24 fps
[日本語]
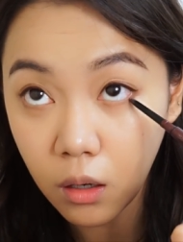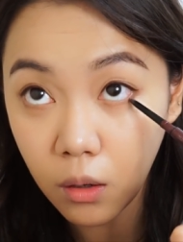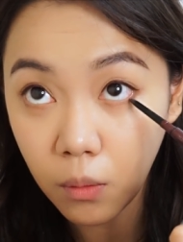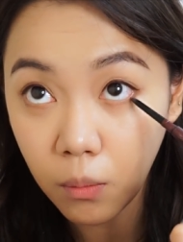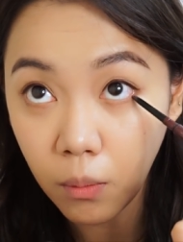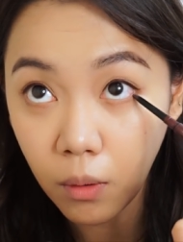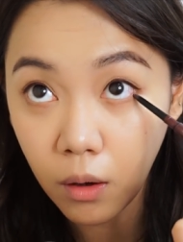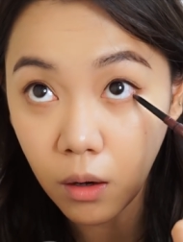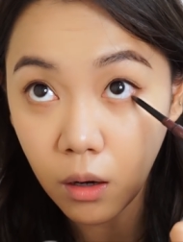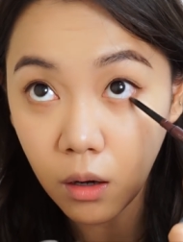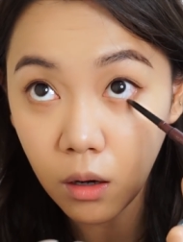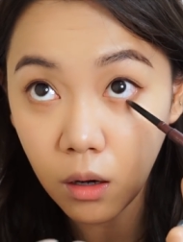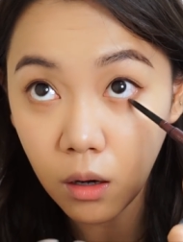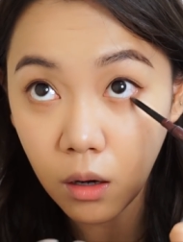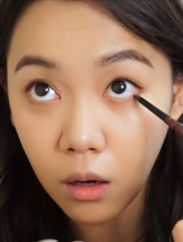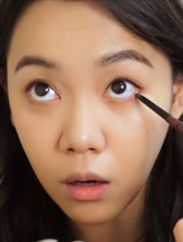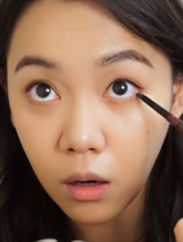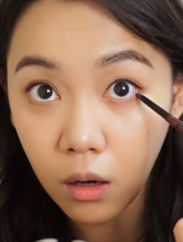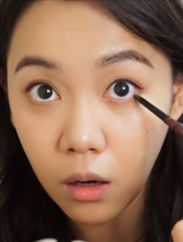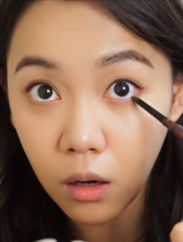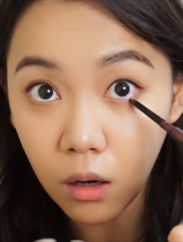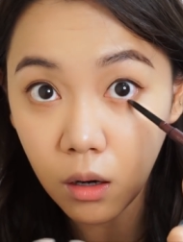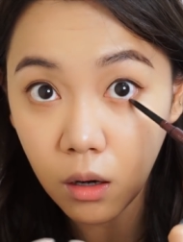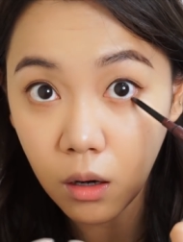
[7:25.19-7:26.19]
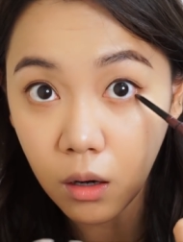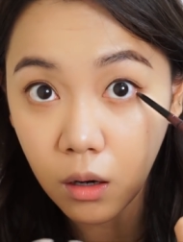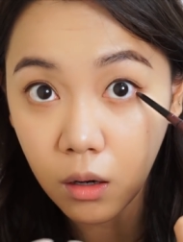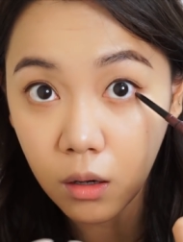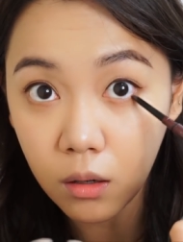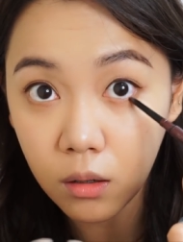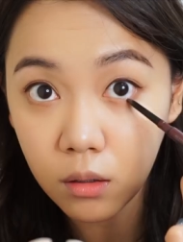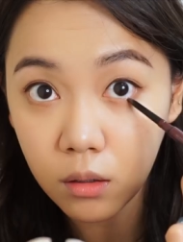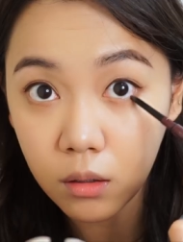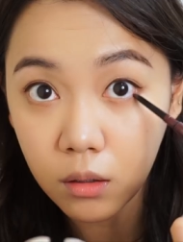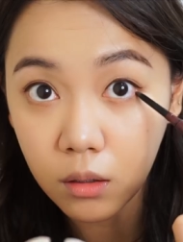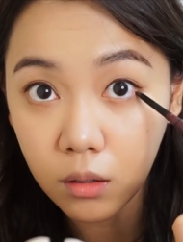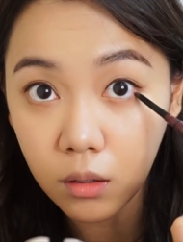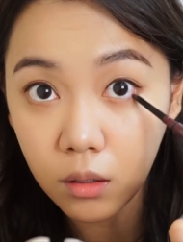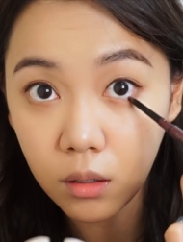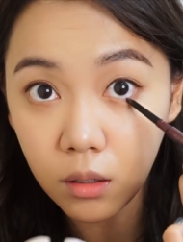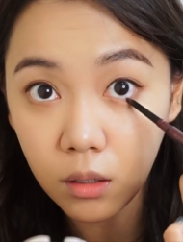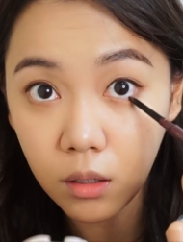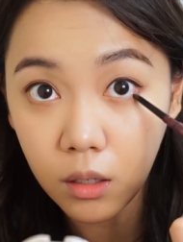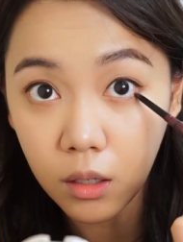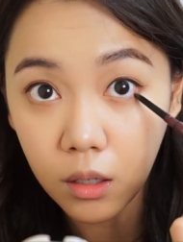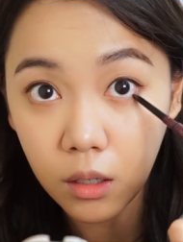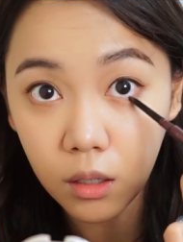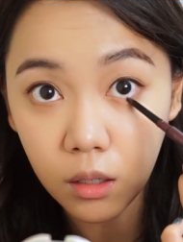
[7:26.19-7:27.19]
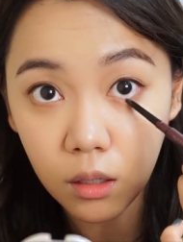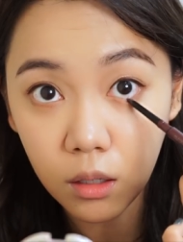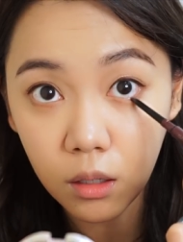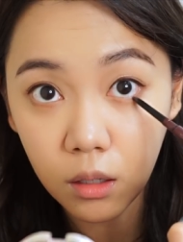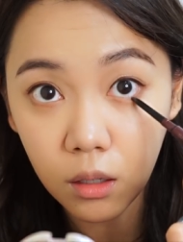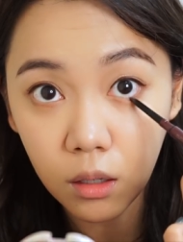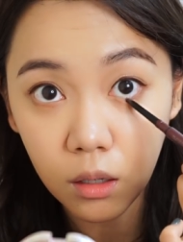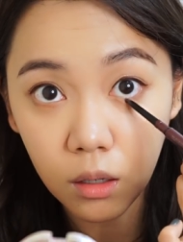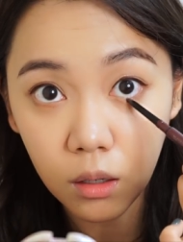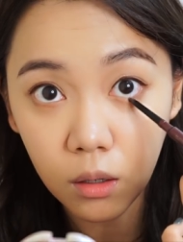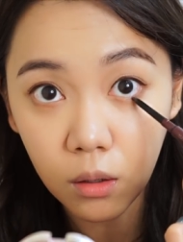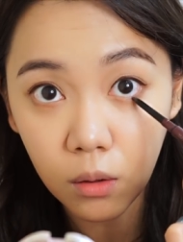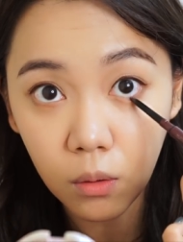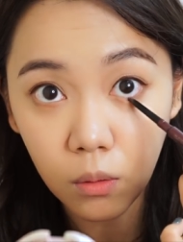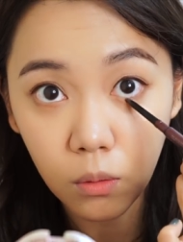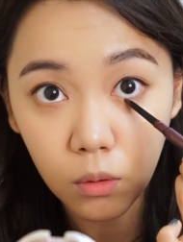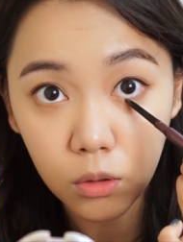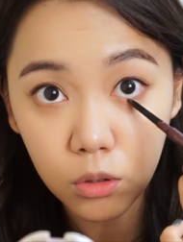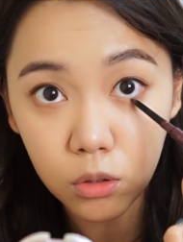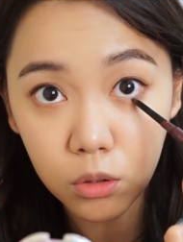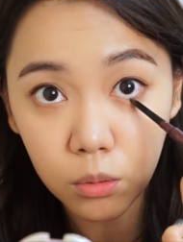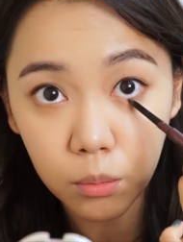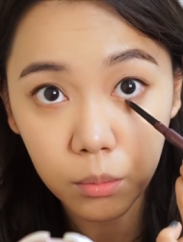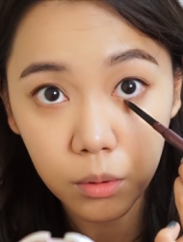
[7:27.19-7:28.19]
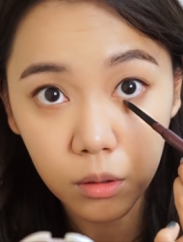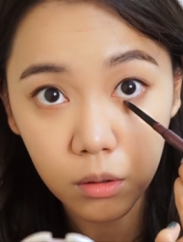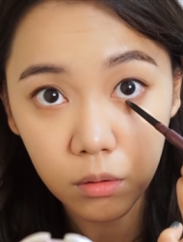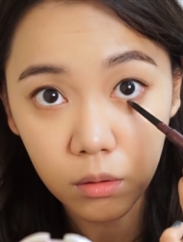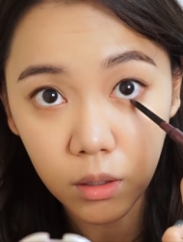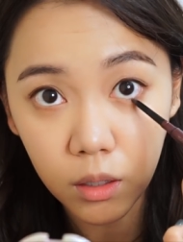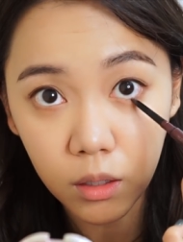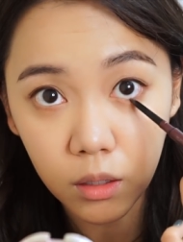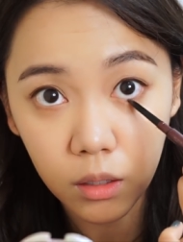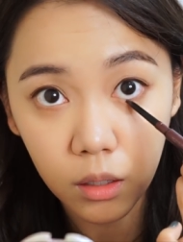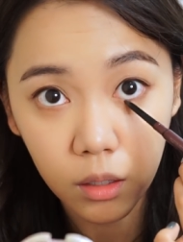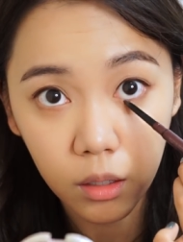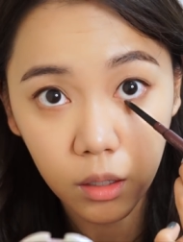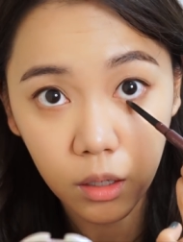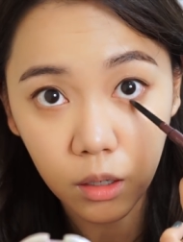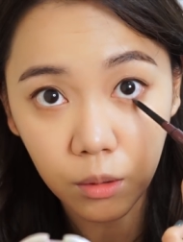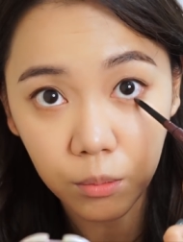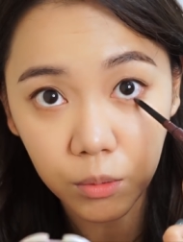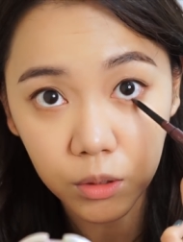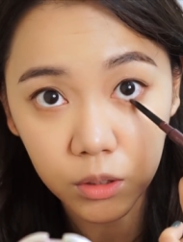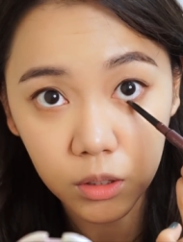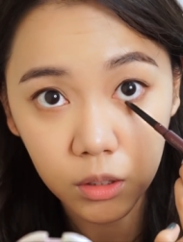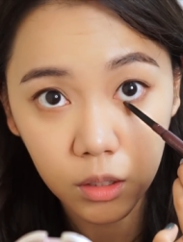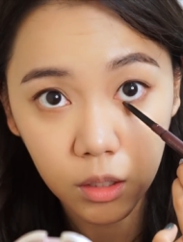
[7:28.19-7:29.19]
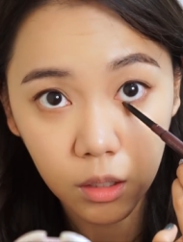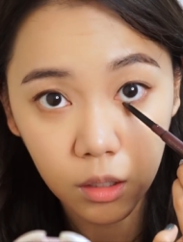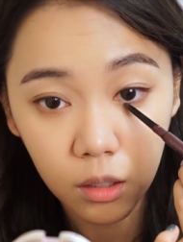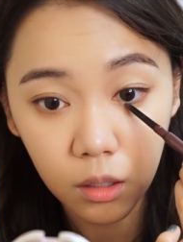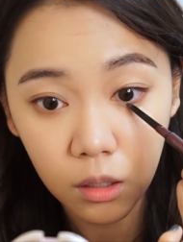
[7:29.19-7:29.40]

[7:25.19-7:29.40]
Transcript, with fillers: 際入れてちょっとビューファ秒範ーでやりますね